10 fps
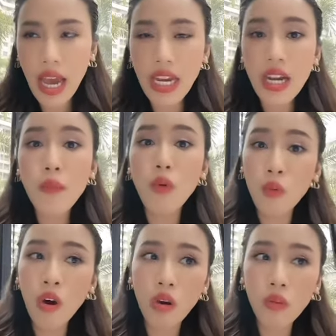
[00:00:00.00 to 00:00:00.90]
อันนี้ใน
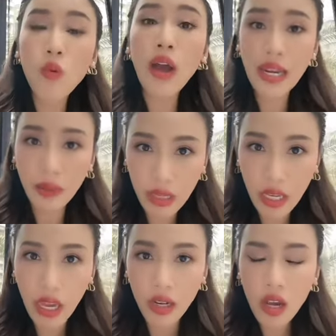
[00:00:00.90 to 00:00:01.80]
มุมของผู้การ
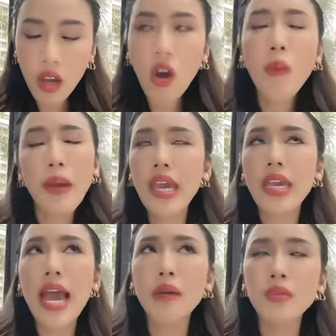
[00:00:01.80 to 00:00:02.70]
นำเกียรติก็พ
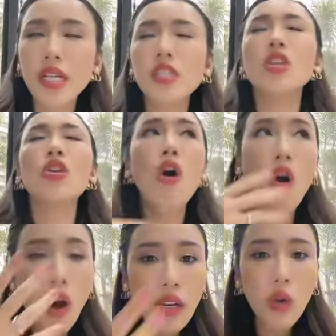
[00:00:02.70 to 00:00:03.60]
ยายามจะสะ
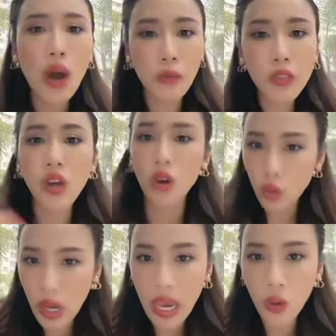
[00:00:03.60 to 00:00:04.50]
ท้อนความรู้สึกข
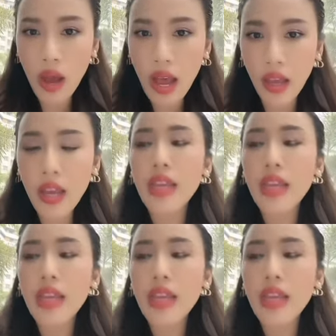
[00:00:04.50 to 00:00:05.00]
องตัวเองว่า